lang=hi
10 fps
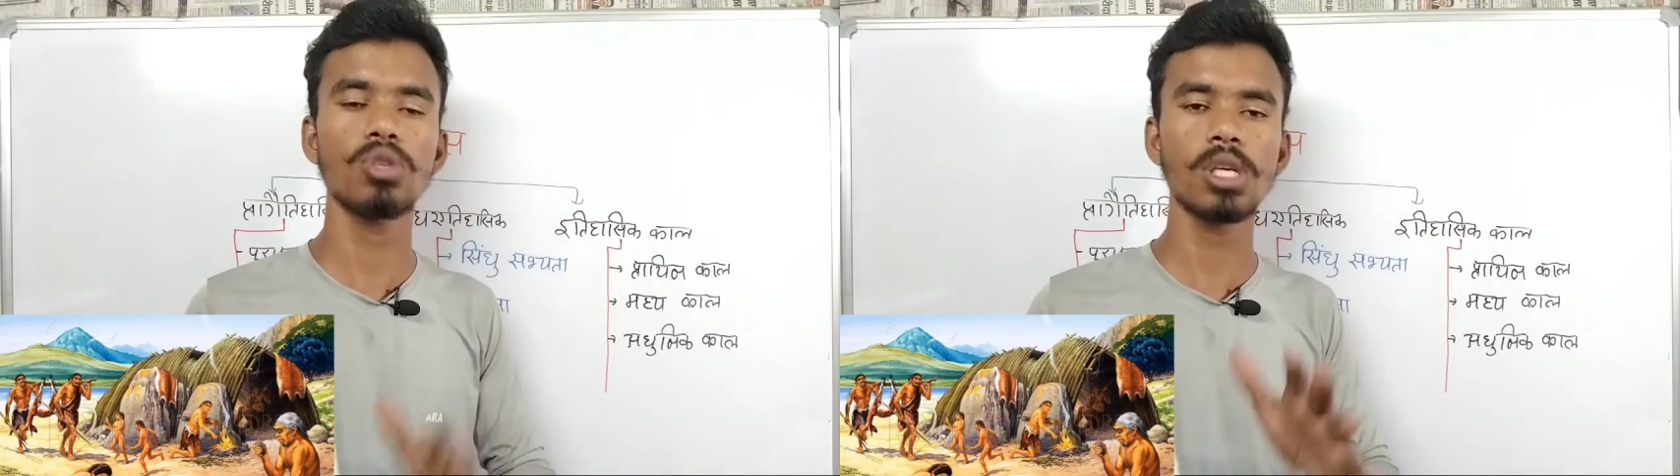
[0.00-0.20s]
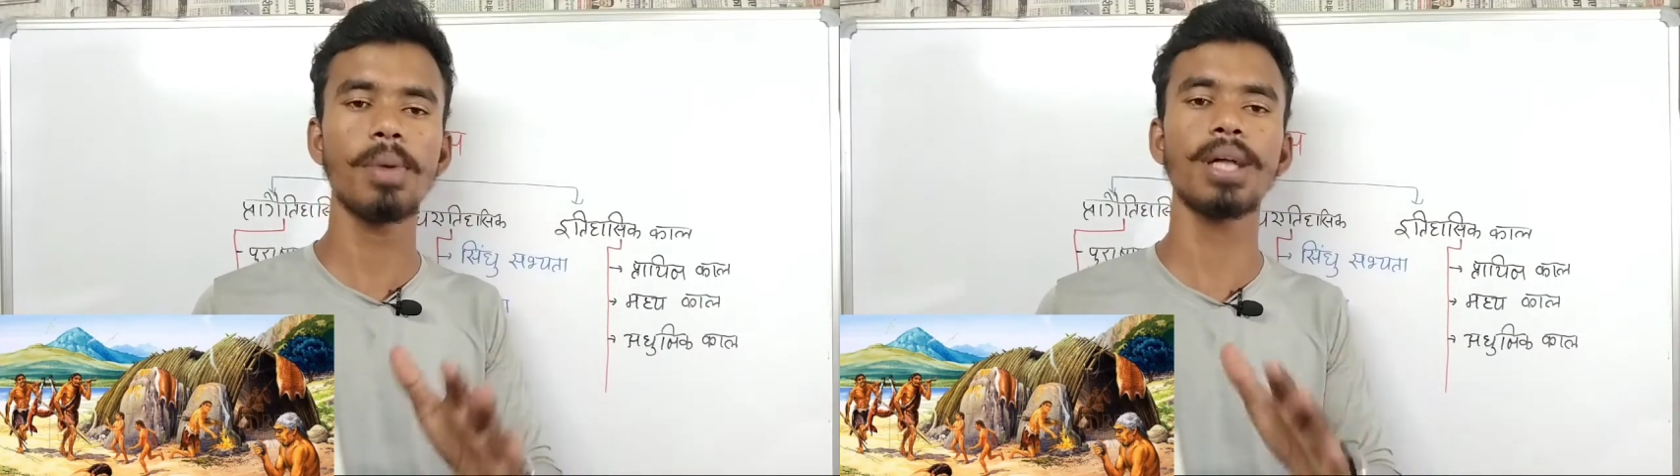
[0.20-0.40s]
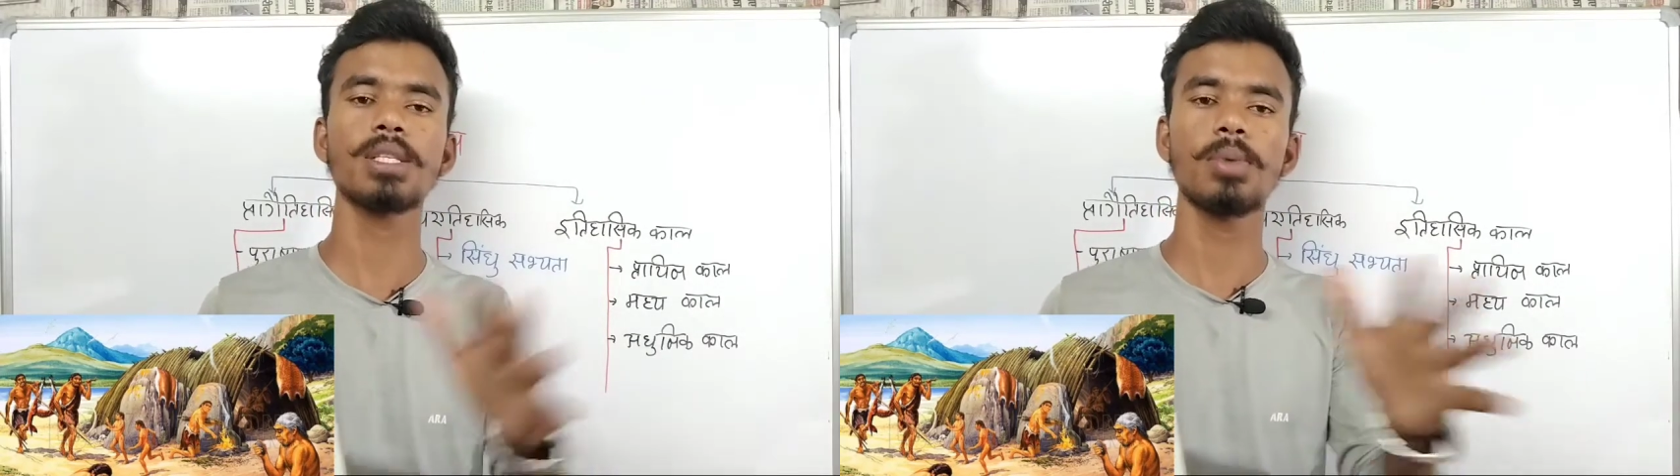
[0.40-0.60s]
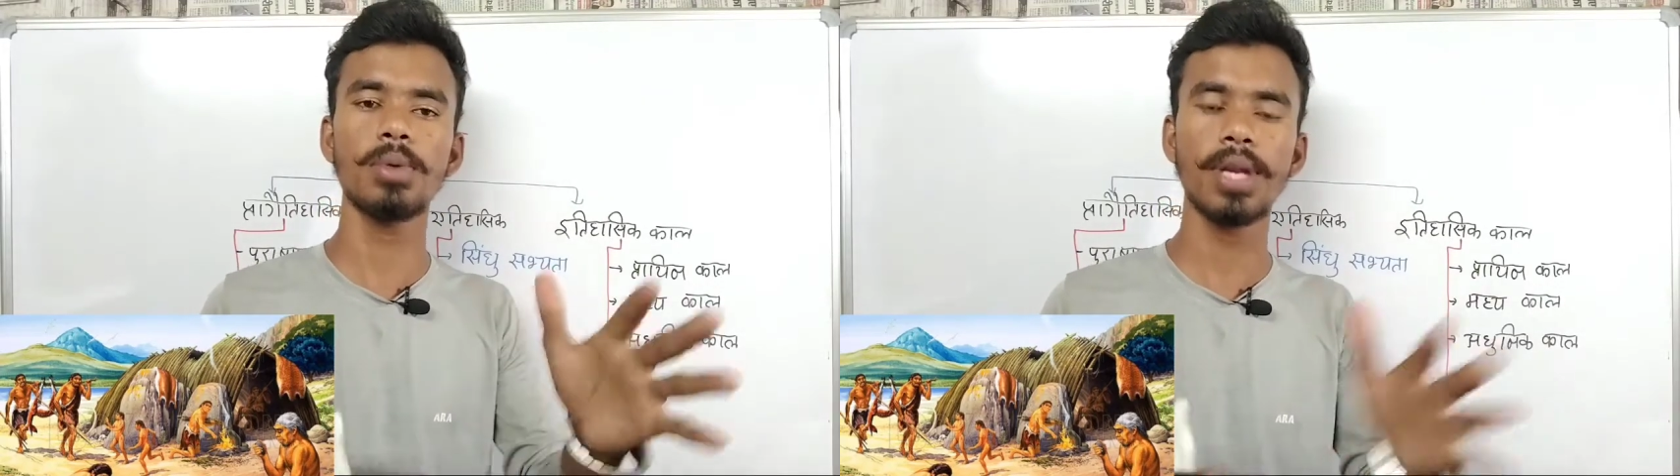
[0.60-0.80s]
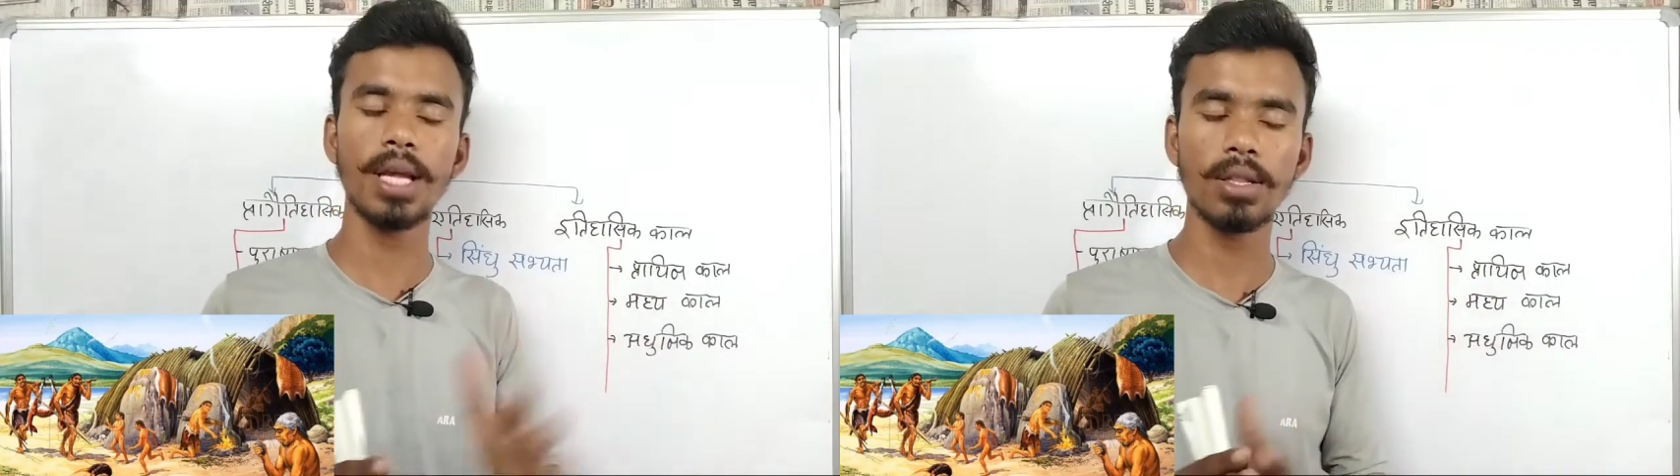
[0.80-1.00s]
उसके बाद
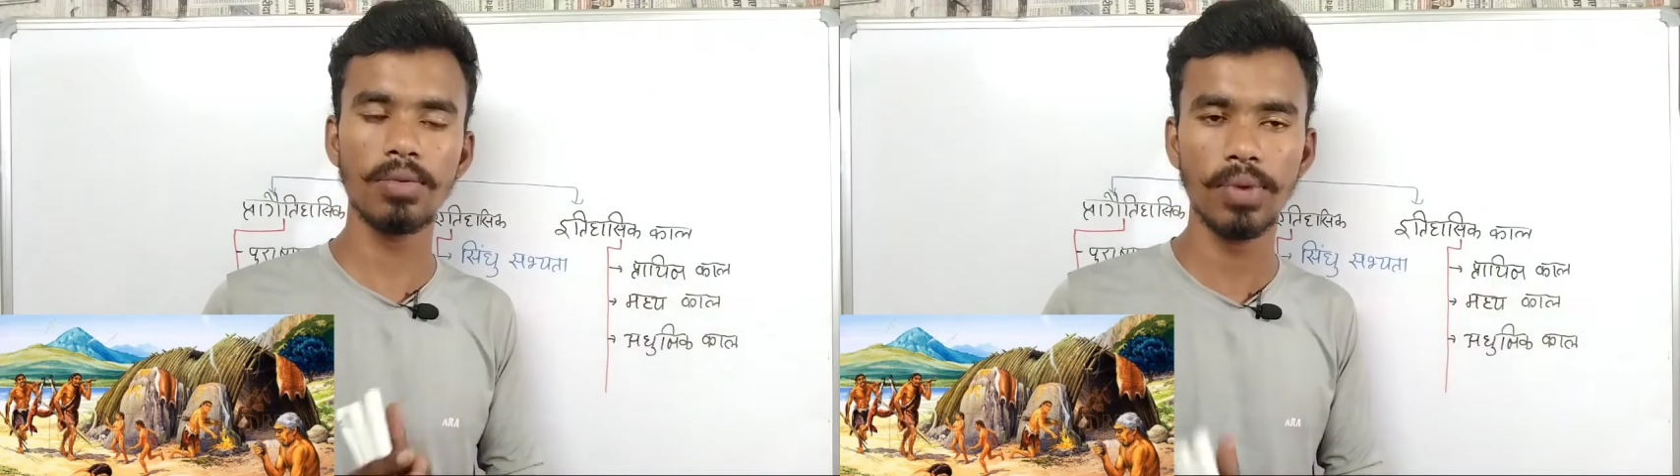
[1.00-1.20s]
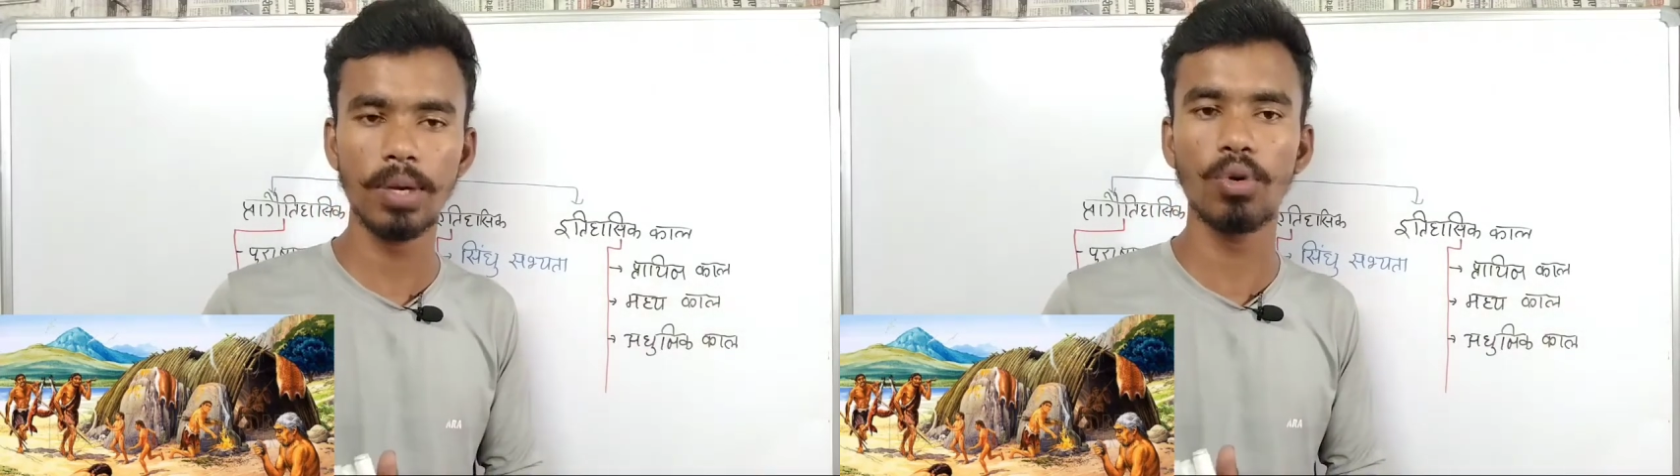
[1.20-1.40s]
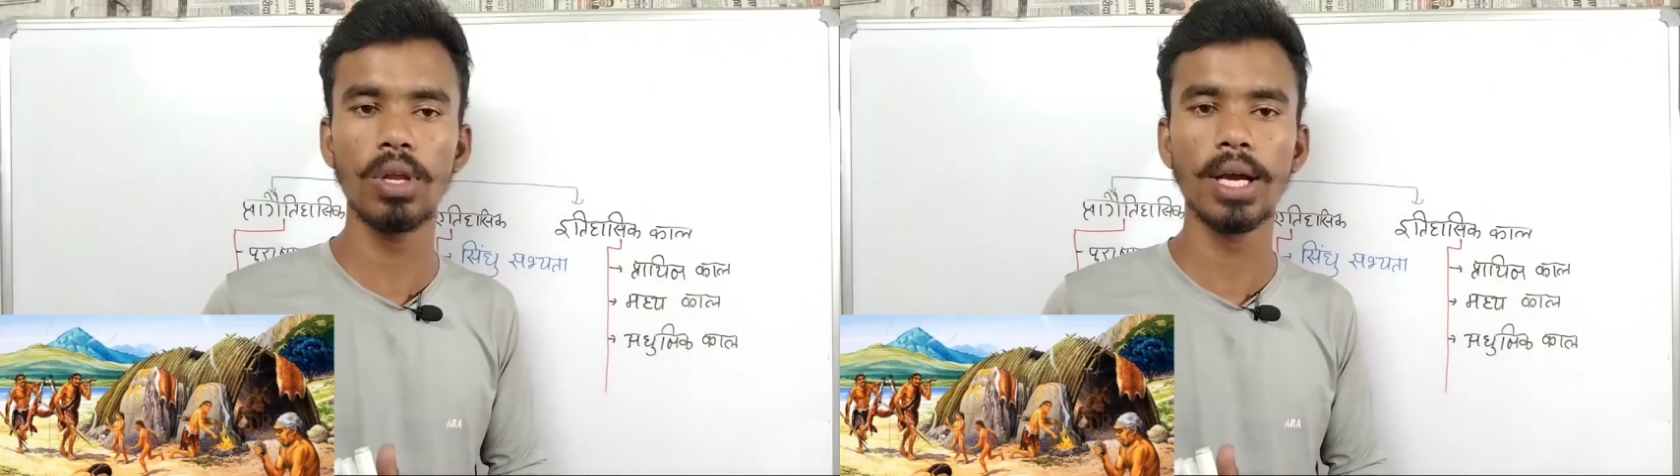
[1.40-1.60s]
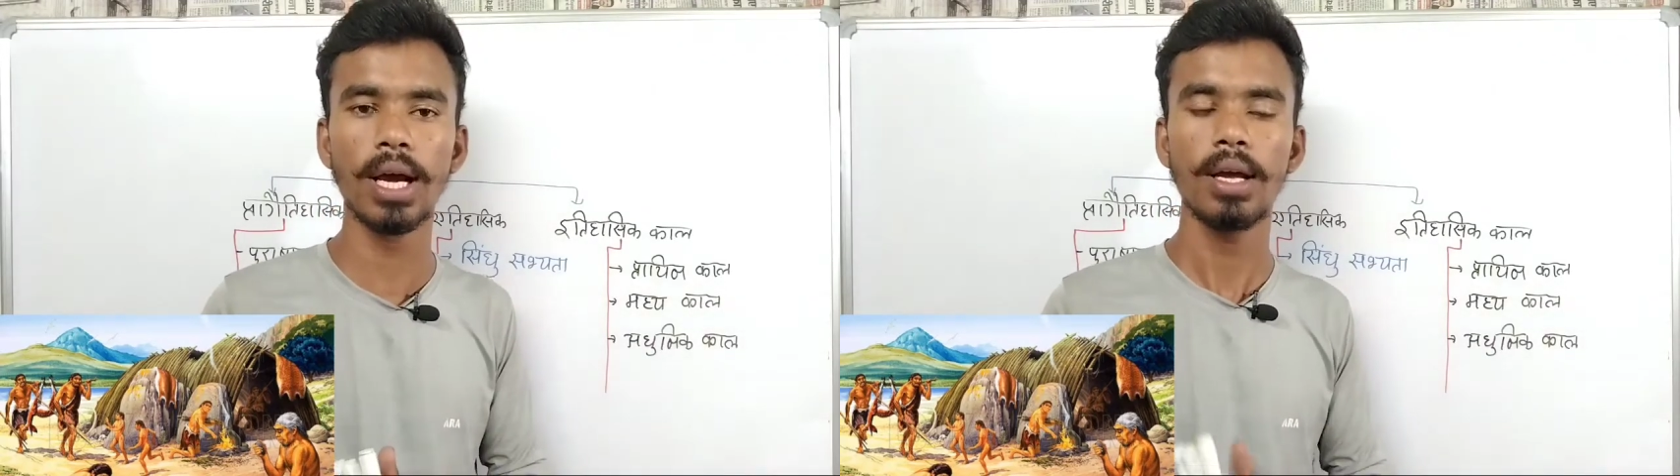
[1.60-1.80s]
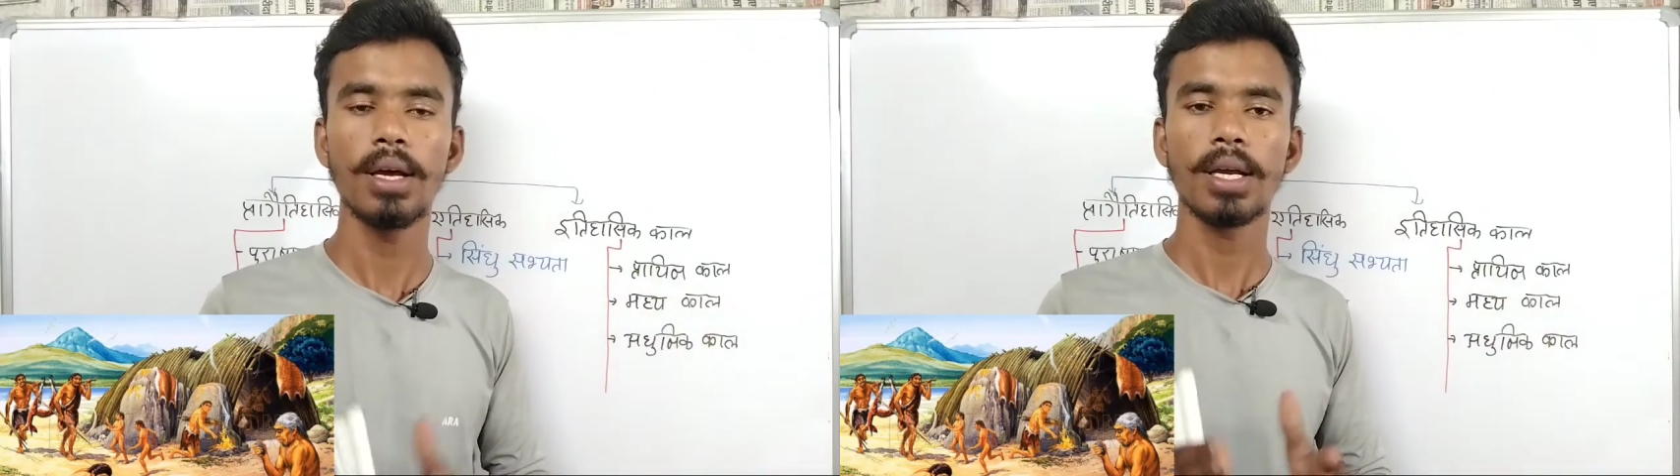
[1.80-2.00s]
समझ में नहीं तो फिर
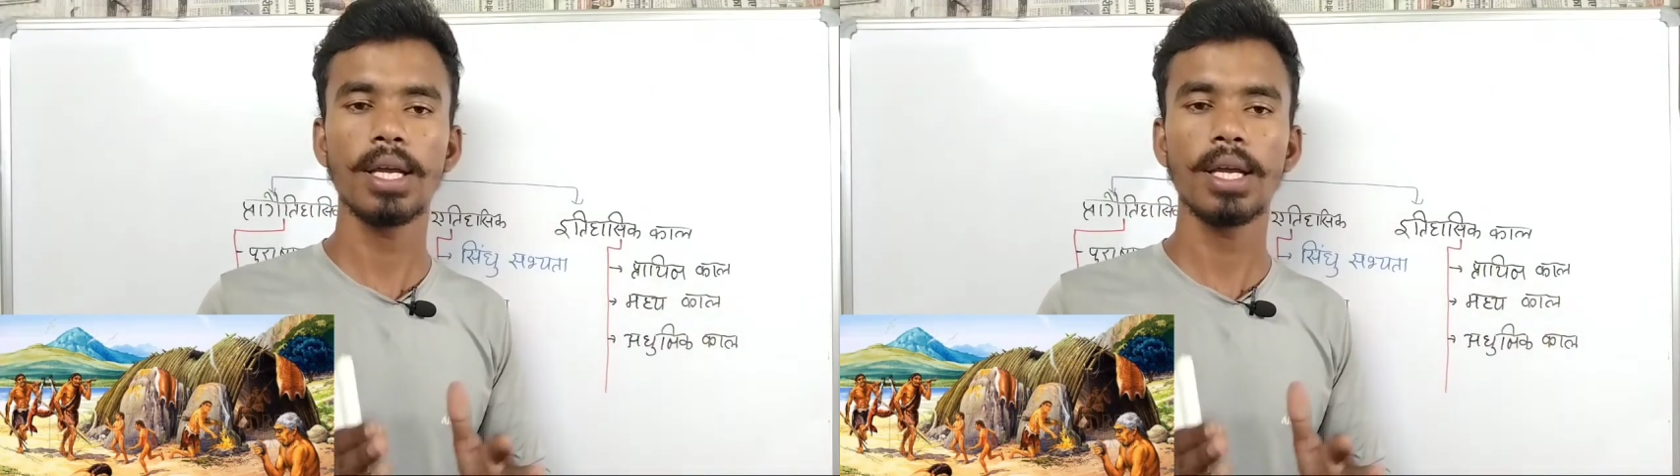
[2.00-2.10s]
बोलिएगा